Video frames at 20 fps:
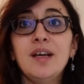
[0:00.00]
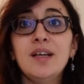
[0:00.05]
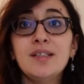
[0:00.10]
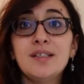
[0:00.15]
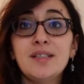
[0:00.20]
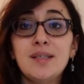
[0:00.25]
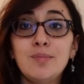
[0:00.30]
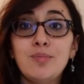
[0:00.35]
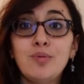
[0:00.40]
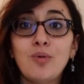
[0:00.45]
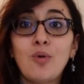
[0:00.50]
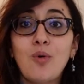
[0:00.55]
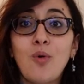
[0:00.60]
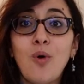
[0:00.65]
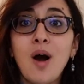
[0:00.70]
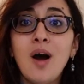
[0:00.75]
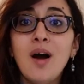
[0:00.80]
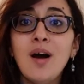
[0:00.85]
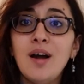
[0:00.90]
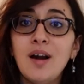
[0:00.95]
C'est
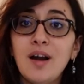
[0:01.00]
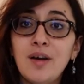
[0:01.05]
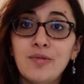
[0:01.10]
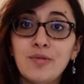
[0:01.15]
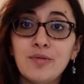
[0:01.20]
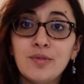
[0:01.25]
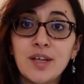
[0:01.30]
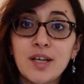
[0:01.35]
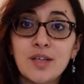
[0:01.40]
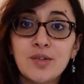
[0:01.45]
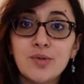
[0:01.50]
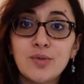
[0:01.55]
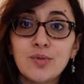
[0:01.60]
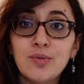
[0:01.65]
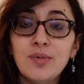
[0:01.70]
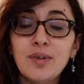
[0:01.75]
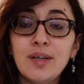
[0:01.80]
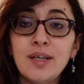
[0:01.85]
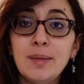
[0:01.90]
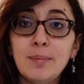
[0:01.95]
pourquoi, à la Fondation,
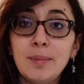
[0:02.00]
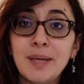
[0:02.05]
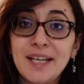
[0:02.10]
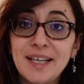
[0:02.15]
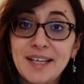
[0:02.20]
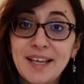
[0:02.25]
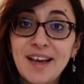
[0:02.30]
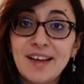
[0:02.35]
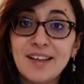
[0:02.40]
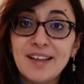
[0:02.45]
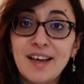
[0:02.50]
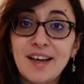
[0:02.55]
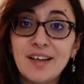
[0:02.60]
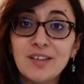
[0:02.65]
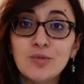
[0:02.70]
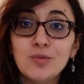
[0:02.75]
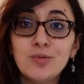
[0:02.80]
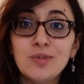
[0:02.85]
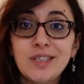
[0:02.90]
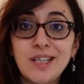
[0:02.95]
les prix
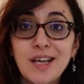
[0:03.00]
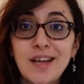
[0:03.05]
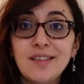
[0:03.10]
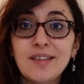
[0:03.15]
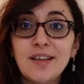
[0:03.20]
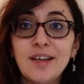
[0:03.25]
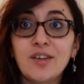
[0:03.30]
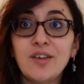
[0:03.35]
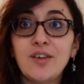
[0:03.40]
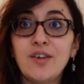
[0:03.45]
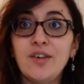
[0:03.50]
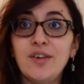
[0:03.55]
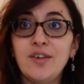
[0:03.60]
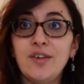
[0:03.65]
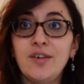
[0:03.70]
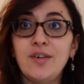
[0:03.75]
Kerner nous tiennent à cœur